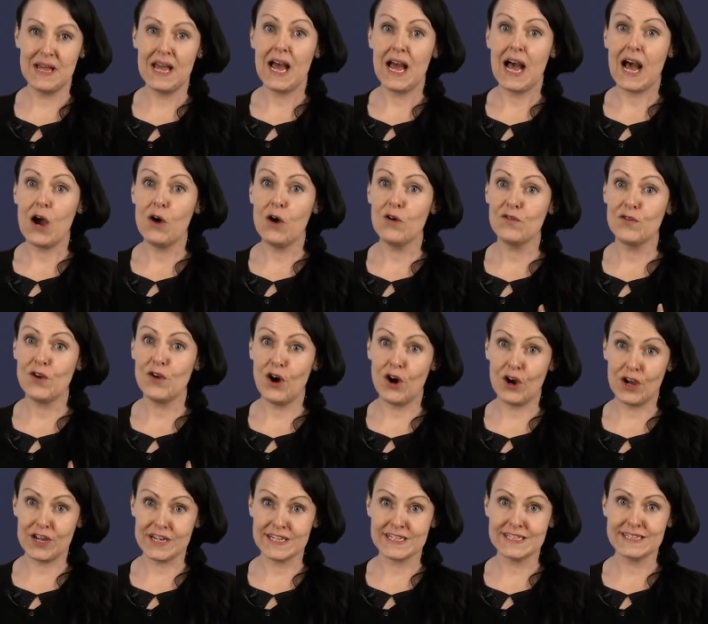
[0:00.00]
Auch für
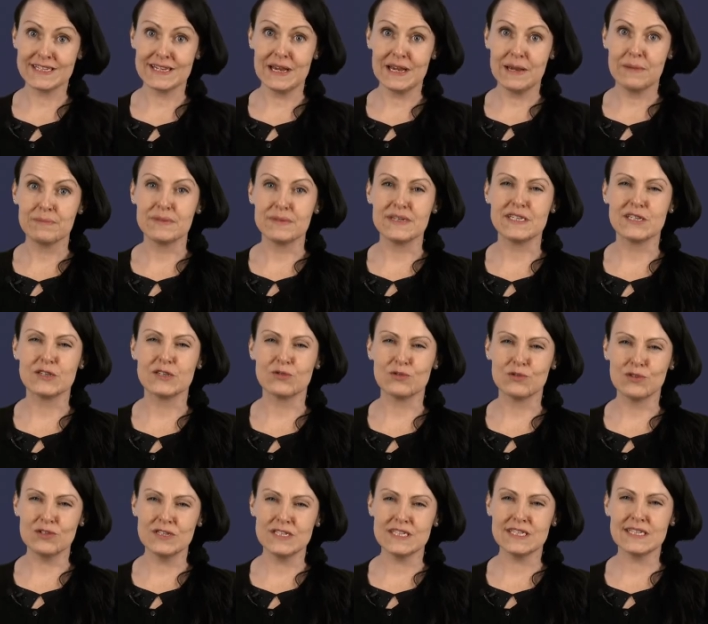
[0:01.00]
euch bietet
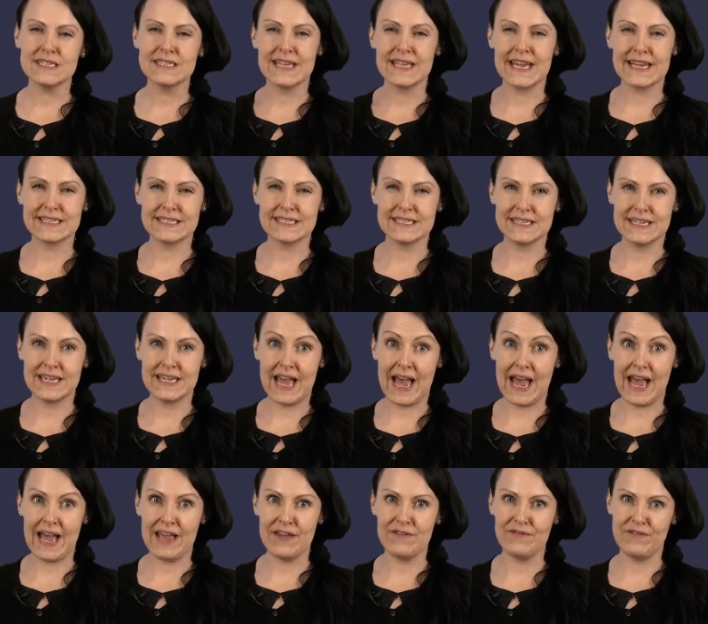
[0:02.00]
unser Saxony
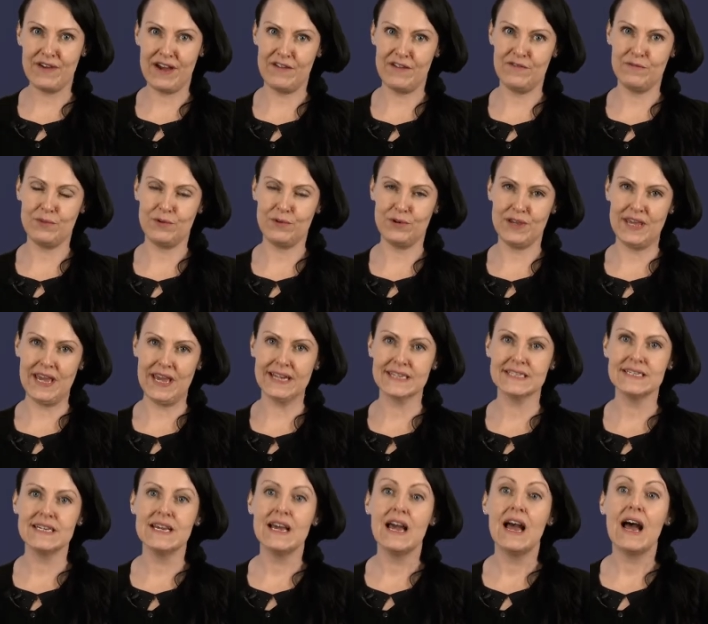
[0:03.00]
High Five Projekt
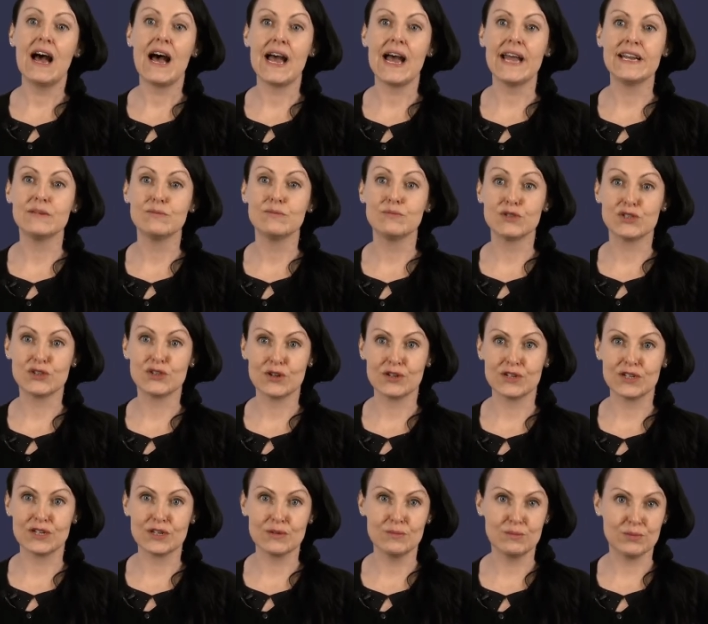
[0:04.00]
einen
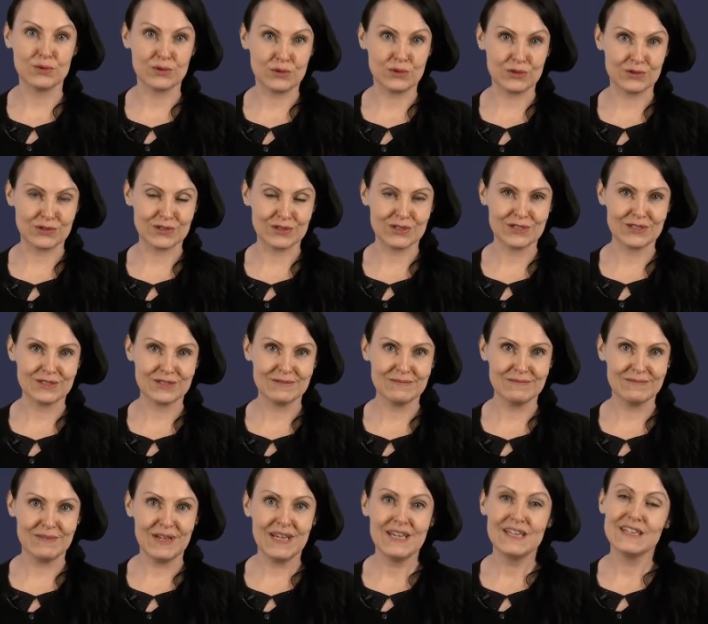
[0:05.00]
besonderen Bonus.
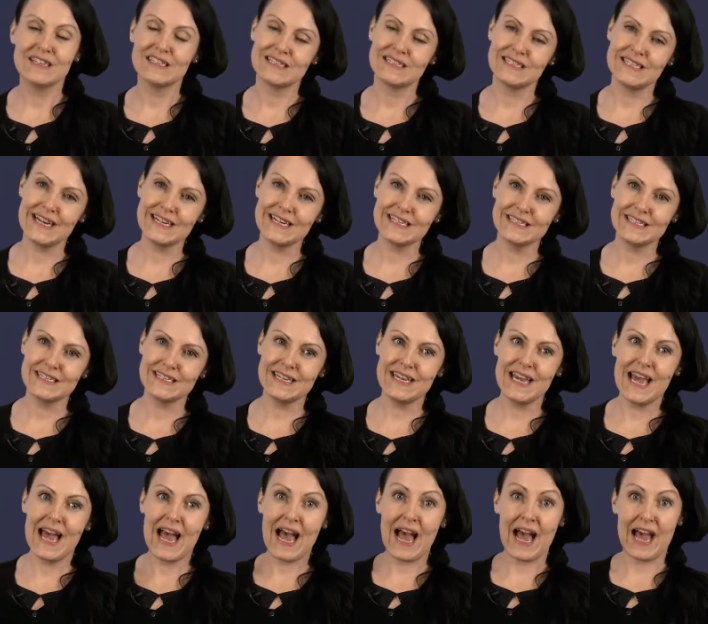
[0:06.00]
Das Saxony
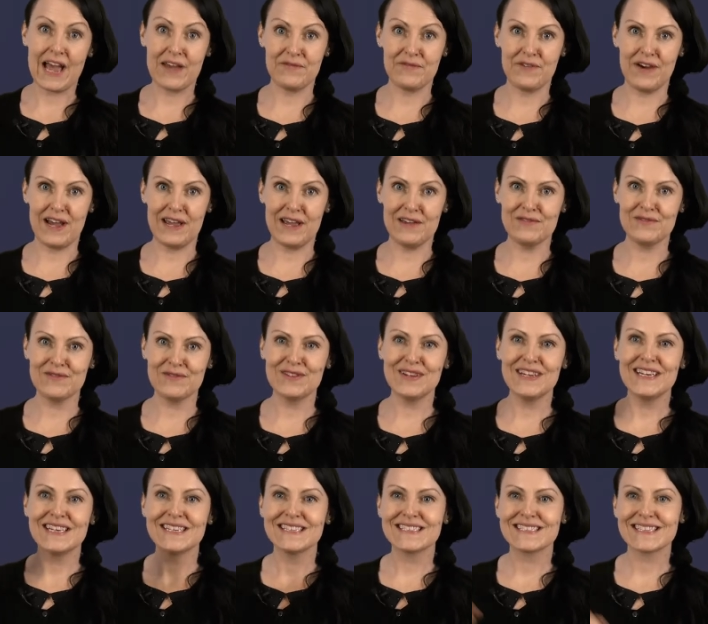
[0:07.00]
High Five
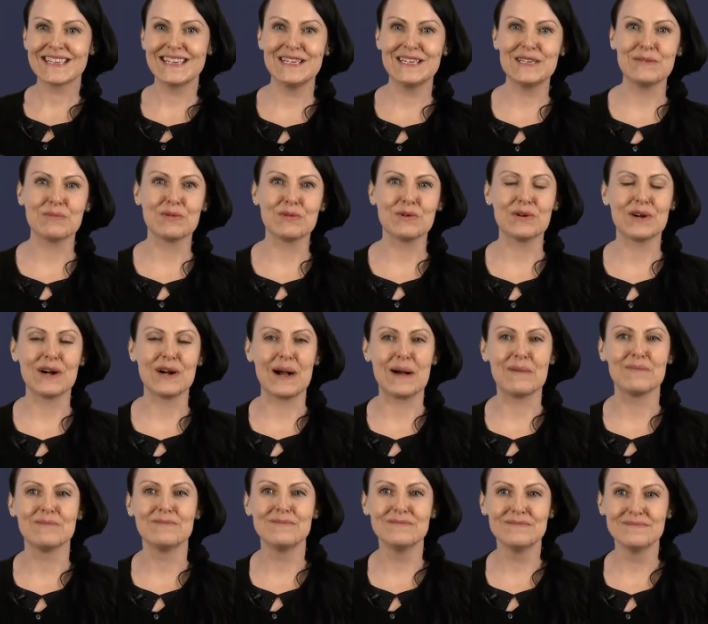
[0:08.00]
Trainee
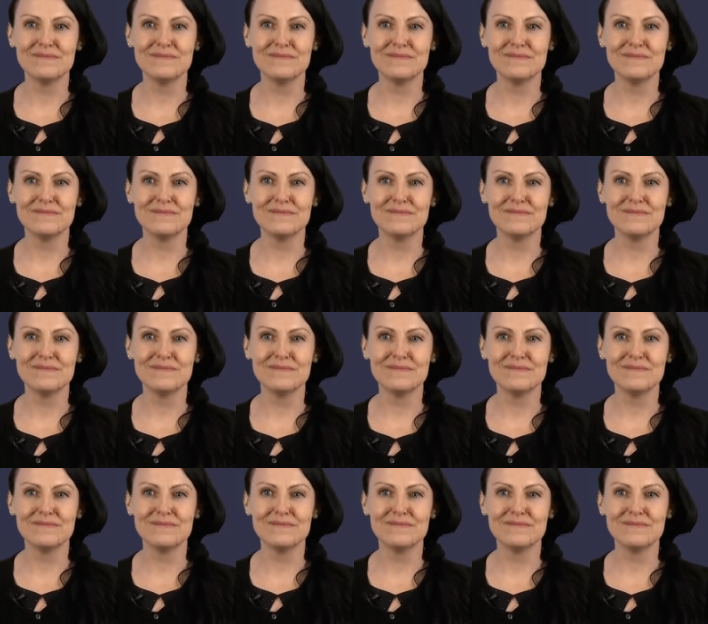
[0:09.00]
Programm.